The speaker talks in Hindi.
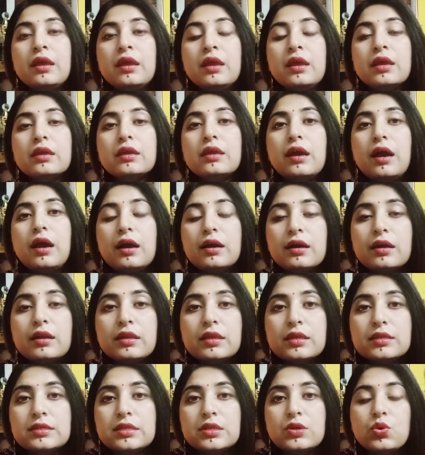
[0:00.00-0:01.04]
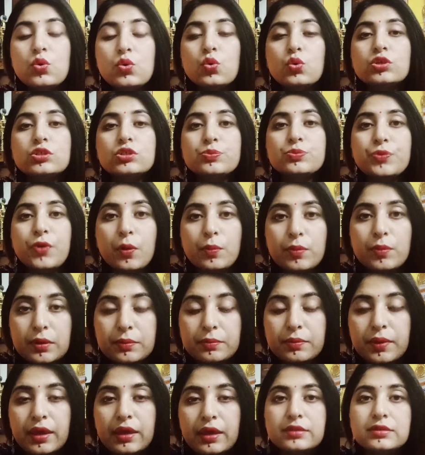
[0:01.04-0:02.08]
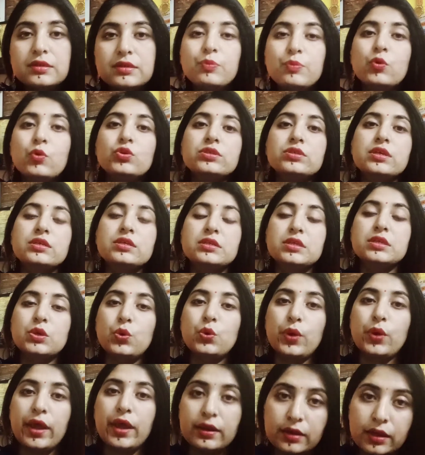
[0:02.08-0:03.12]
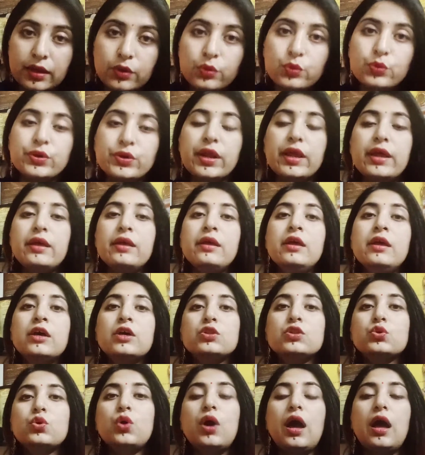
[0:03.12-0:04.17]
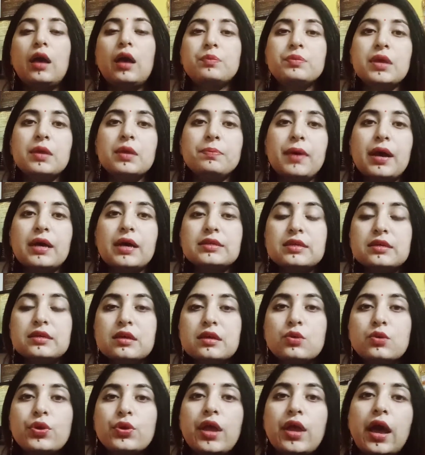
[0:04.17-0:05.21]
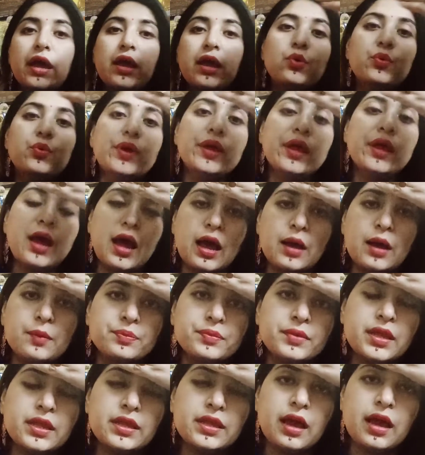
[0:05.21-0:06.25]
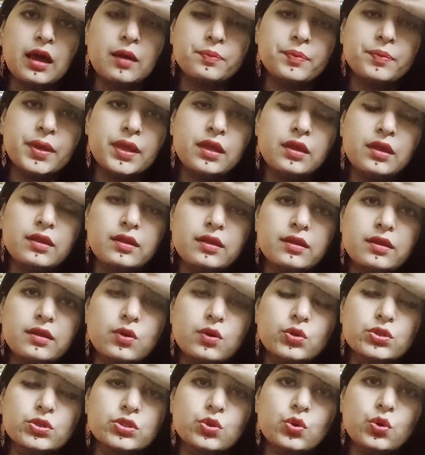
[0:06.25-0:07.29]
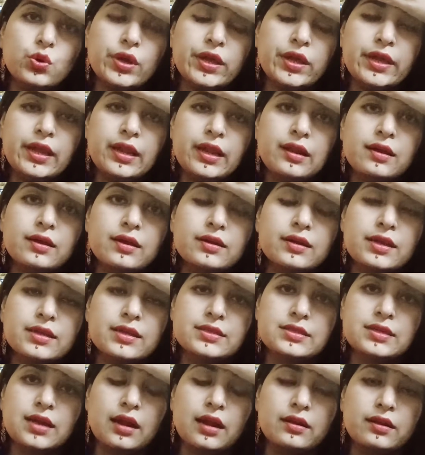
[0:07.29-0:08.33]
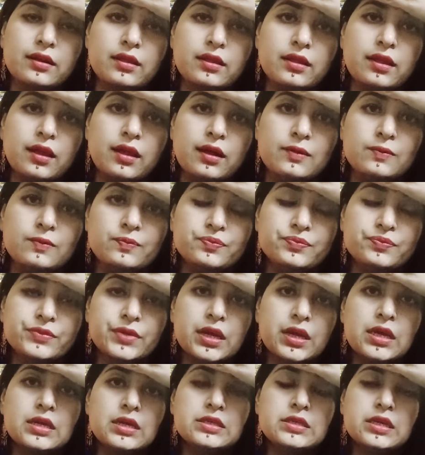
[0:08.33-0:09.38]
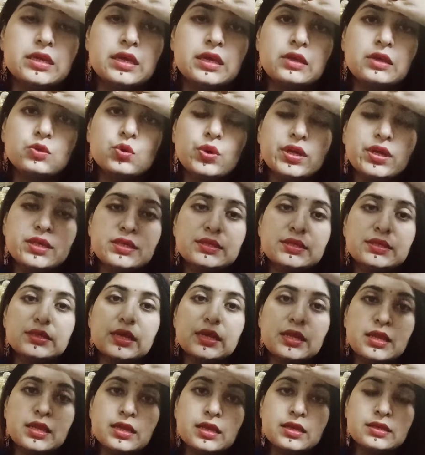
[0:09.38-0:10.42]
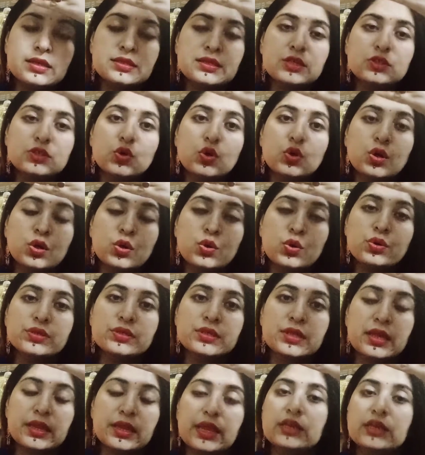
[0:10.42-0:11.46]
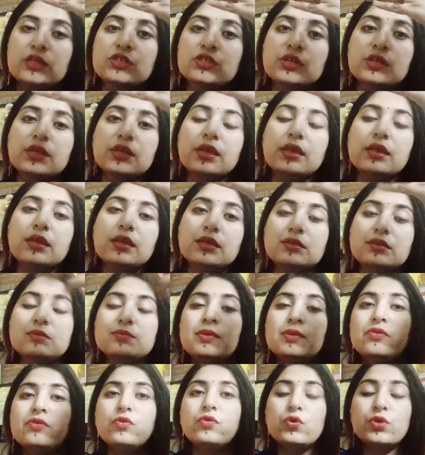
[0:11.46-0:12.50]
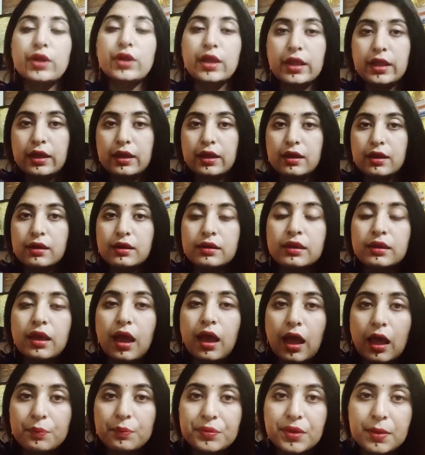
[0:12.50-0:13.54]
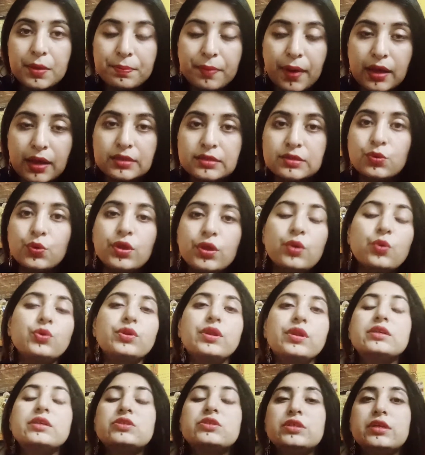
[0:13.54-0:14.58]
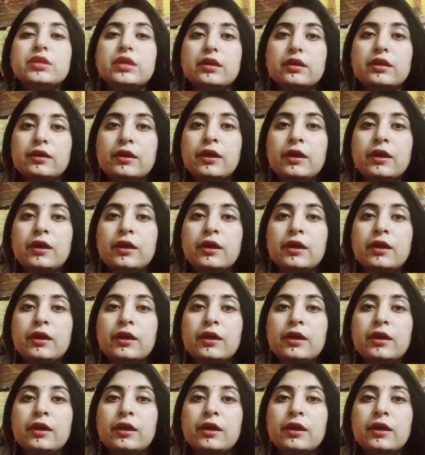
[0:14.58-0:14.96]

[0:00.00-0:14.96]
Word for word: कि अगर किसी को कुछ प्रॉब्लम है सपोज किसी को हेडेक हो रहा है तो आपके पास अगर कोई आया हुआ है आपने यहाँ पे उसको हील करना स्टार्ट किया ठीक है तो इस तरीके से जो क्लोज कनेक्शन है इसमें वो रहेगा कि आपके पास कोई होना चाहिए